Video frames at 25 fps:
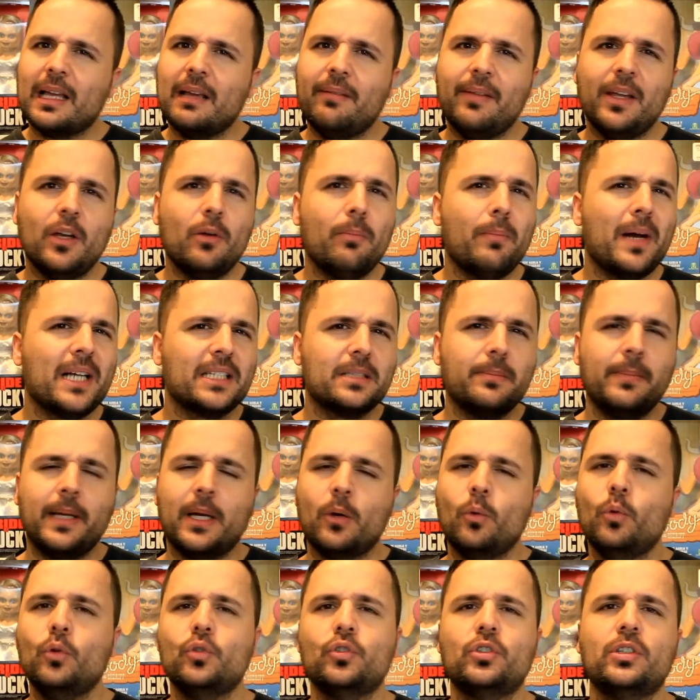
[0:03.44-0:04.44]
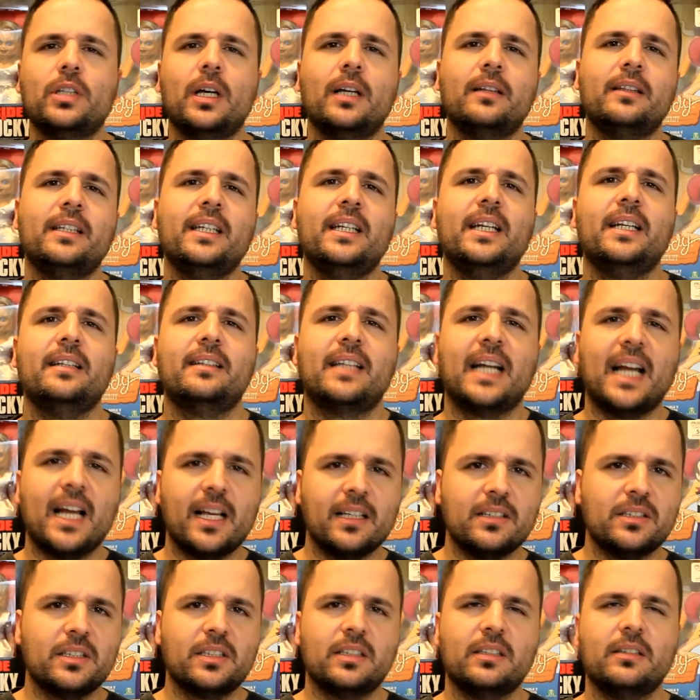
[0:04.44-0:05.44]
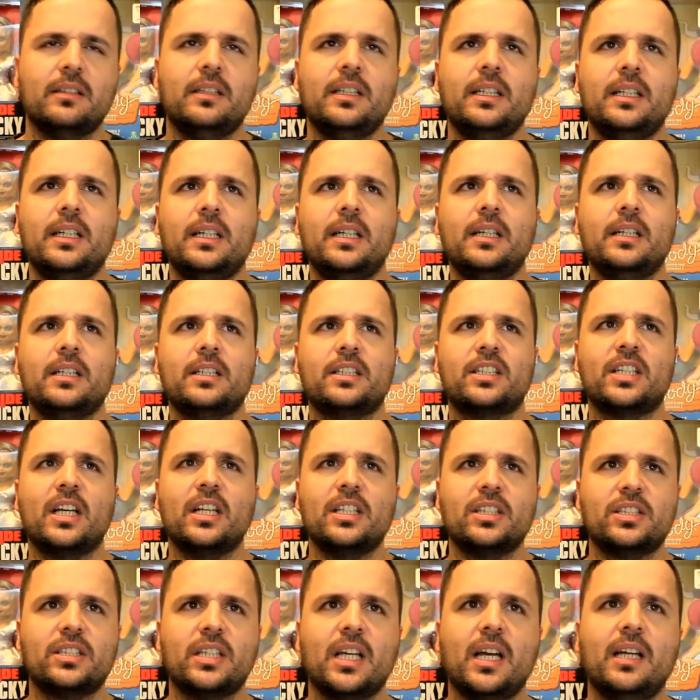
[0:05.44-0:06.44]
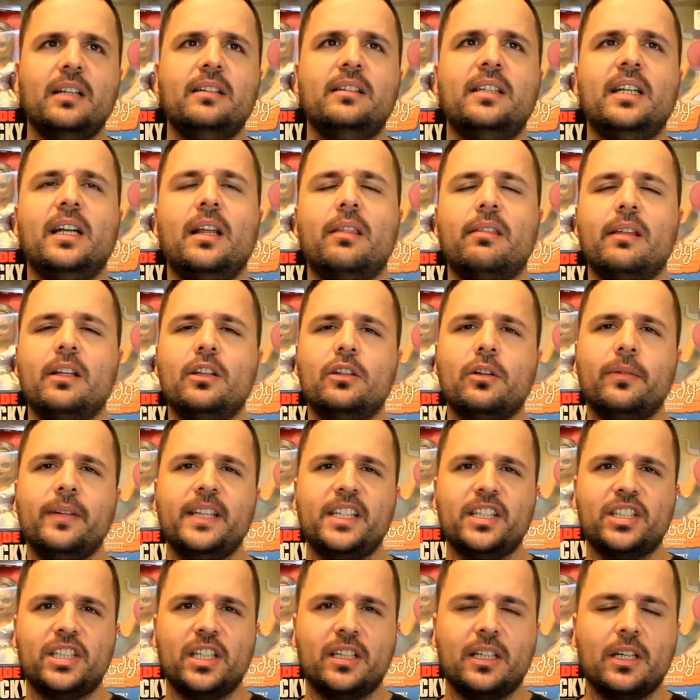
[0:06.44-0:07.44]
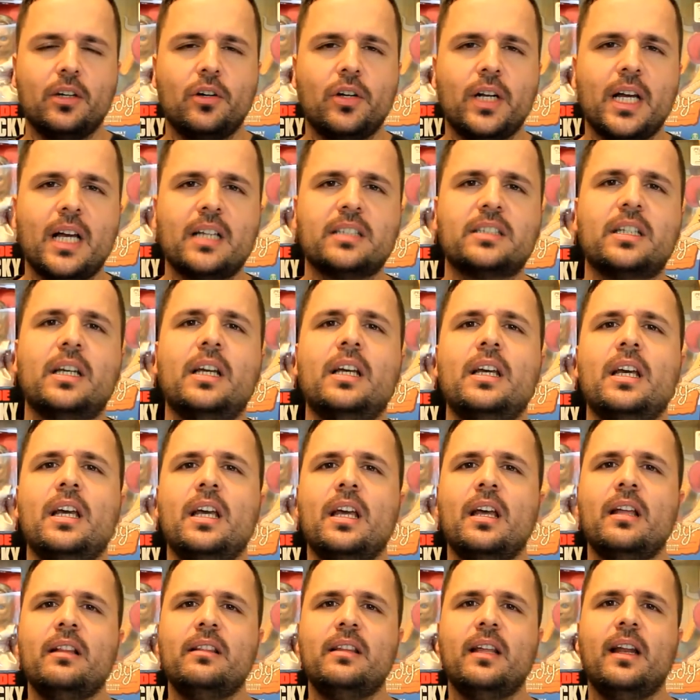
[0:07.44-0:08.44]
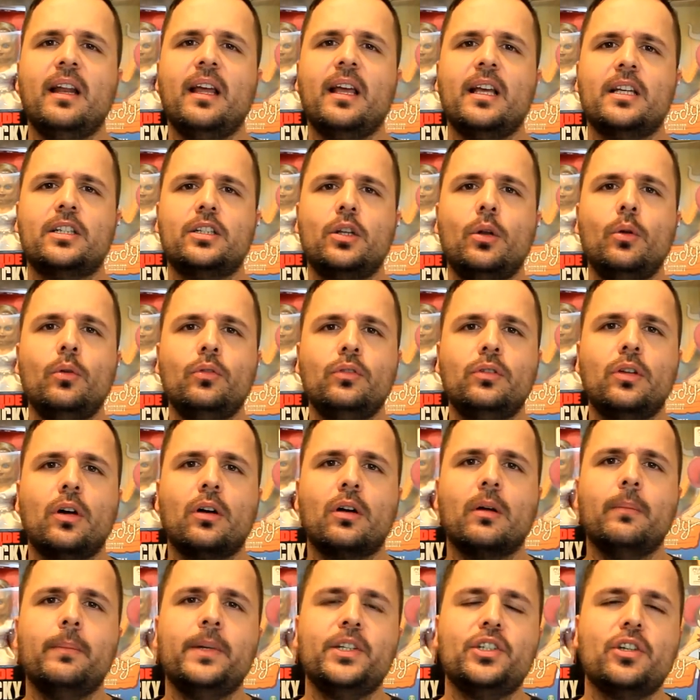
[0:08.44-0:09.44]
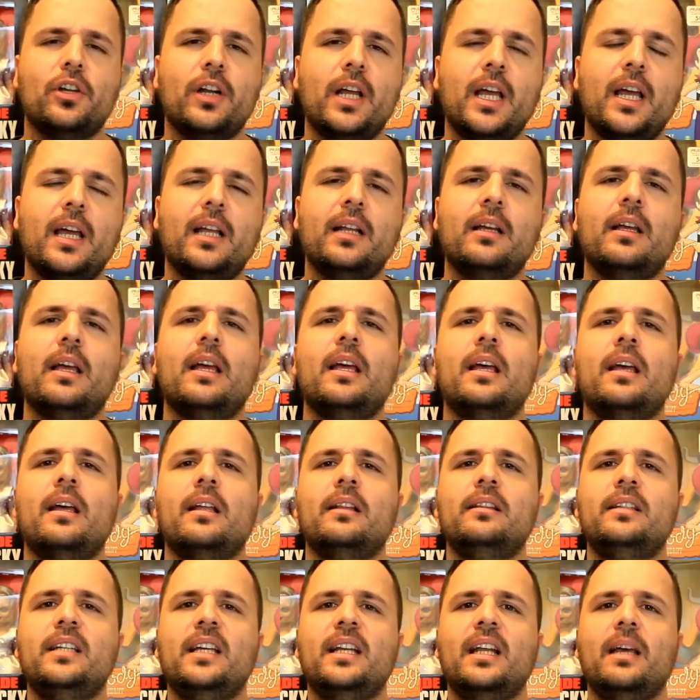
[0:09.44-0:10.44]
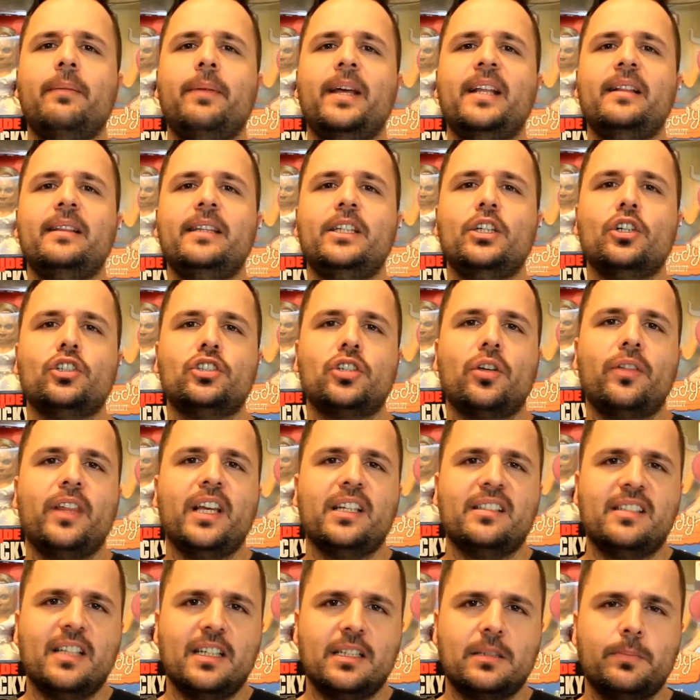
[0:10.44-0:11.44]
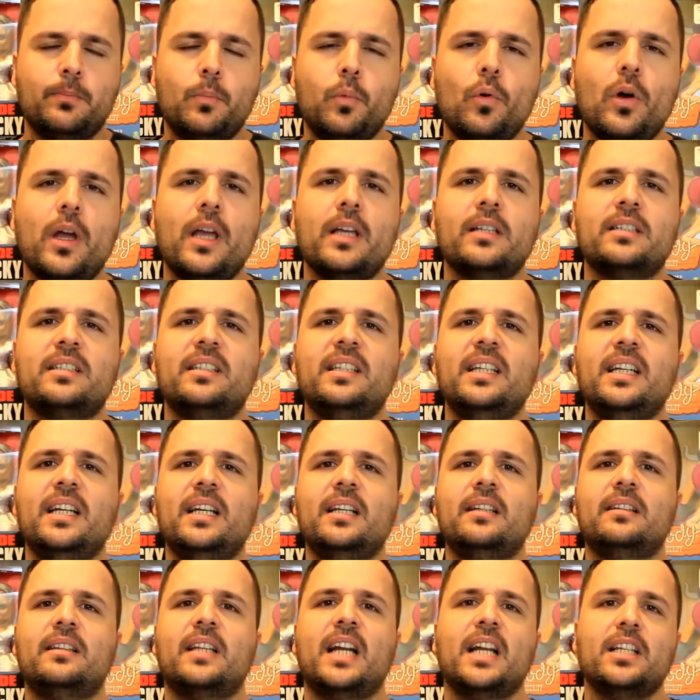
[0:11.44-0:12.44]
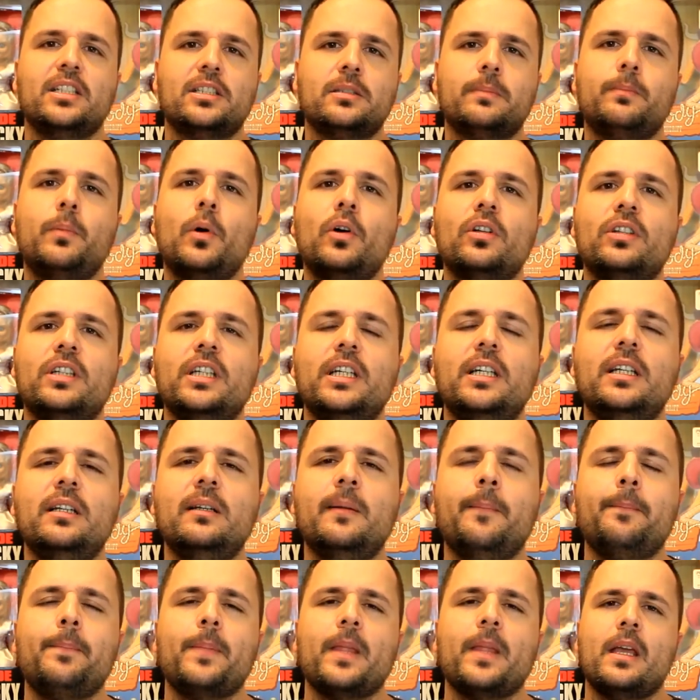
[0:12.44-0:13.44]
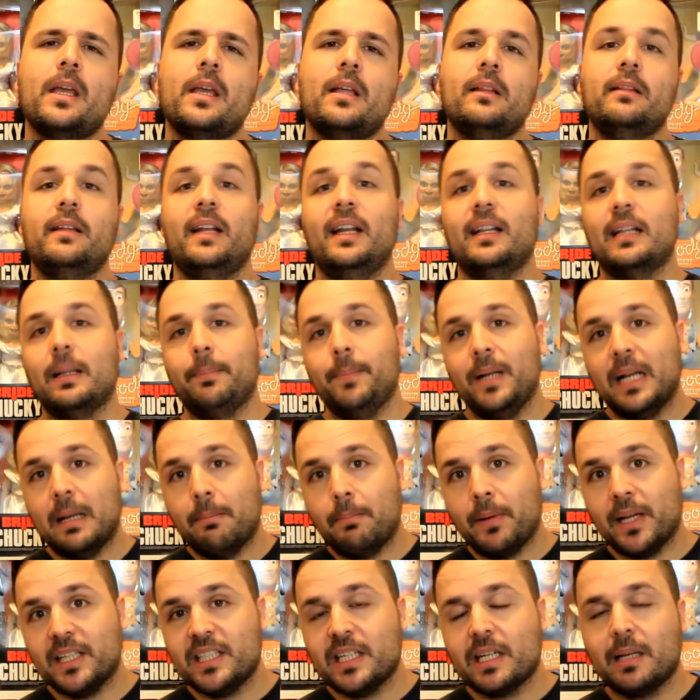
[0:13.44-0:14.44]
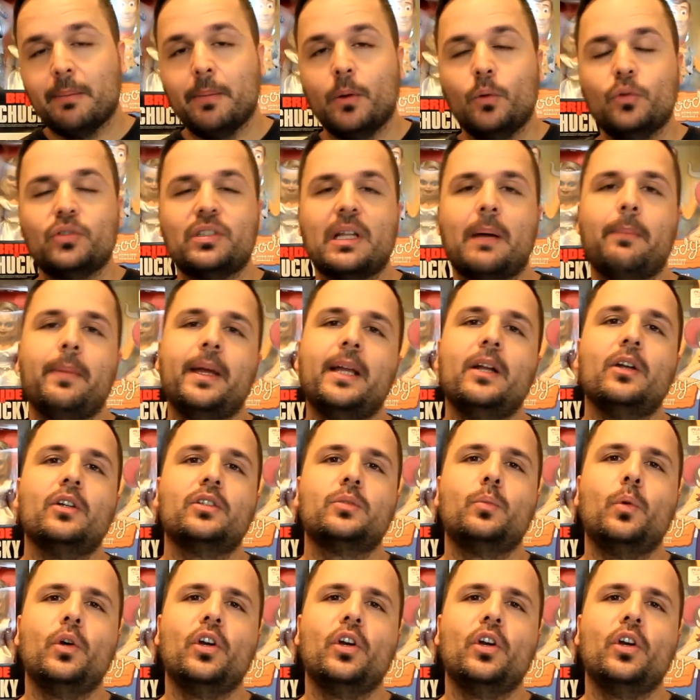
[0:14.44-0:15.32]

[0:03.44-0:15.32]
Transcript: que veo más me gusta, tiene Trans, tiene Sunshine, tiene 127 horas, tiene Slumdog Millionaire, tiene 28 días después, tiene Transpotting, tiene también La playa que me gusta menos.